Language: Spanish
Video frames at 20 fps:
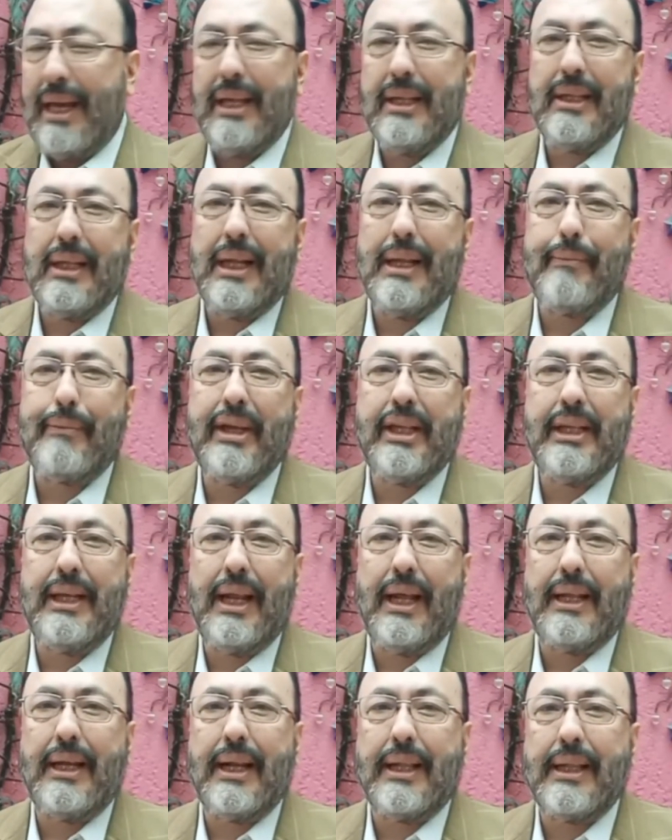es nada más
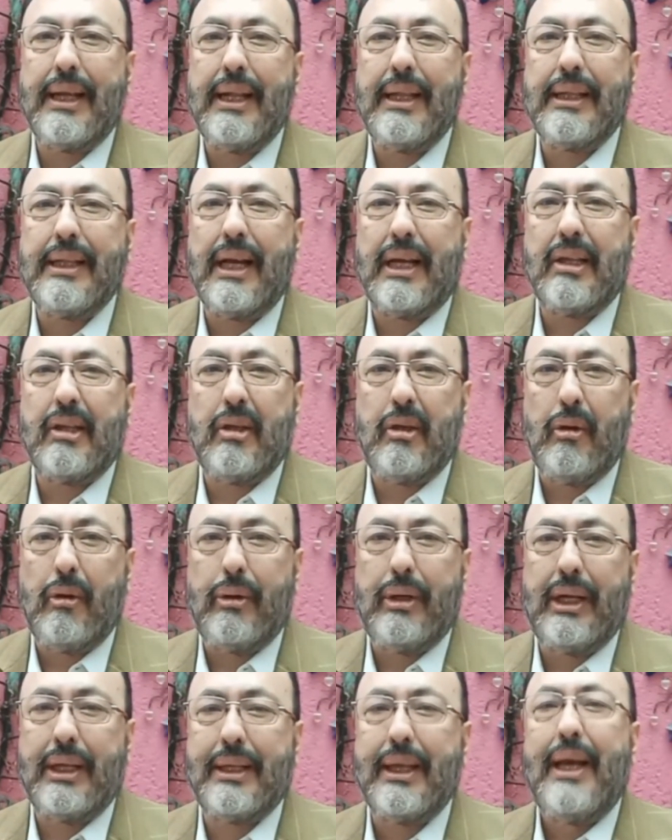ir a dar
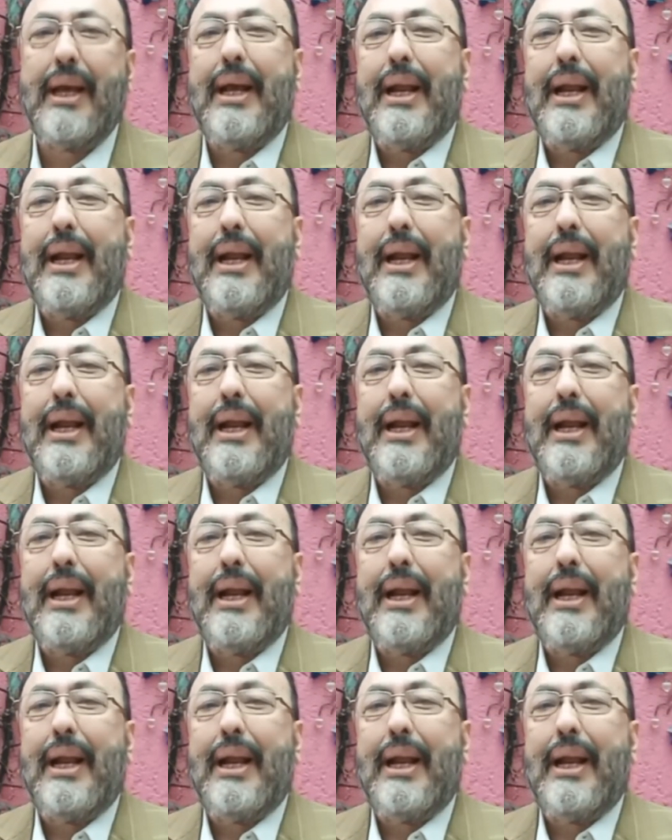tentaciones?